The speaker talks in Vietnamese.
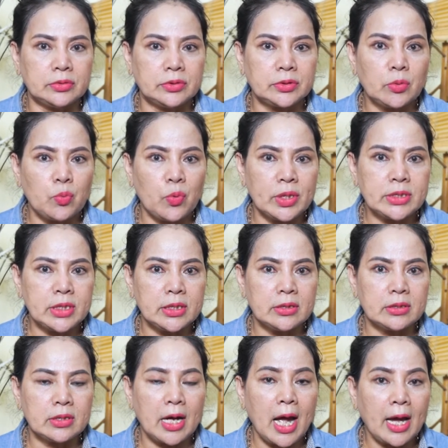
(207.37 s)
trong quá
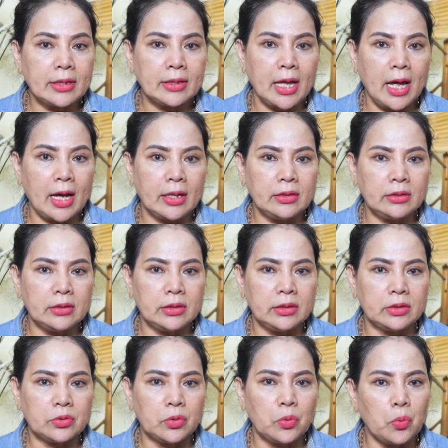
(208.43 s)
trình được 2 tháng thì
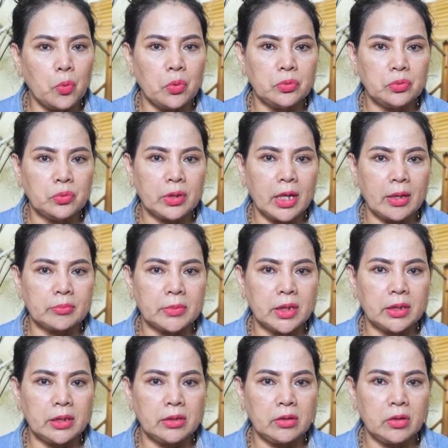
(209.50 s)
tôi uống tôi cảm
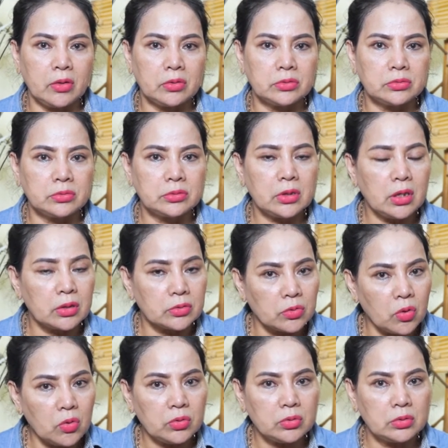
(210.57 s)
thấy nó rất là
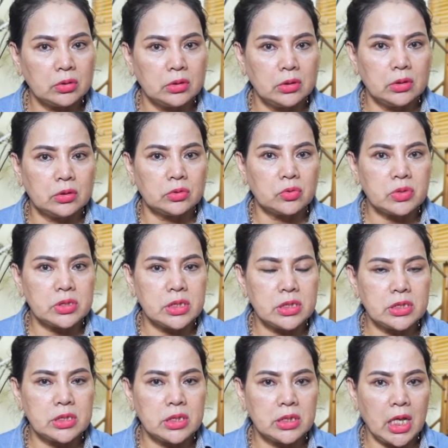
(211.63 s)
tốt tôi
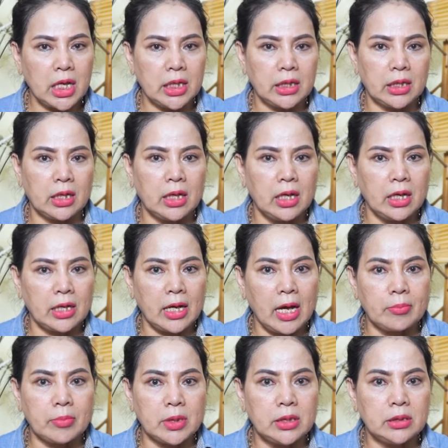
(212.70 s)
xin chân thành
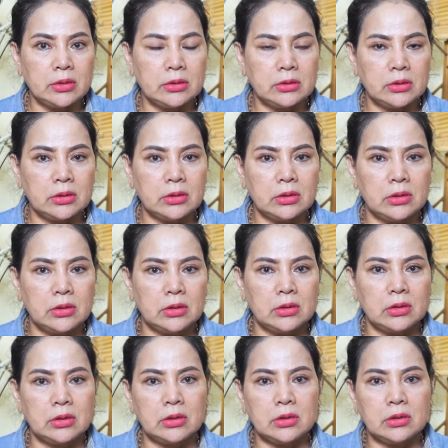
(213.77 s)
cảm ơn
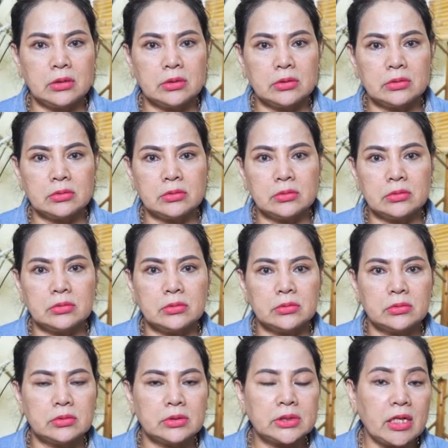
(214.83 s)
uh,
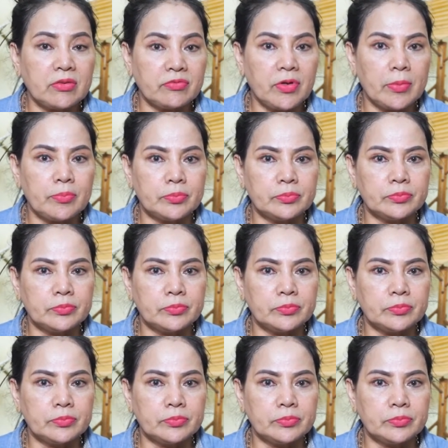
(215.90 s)
sản phẩm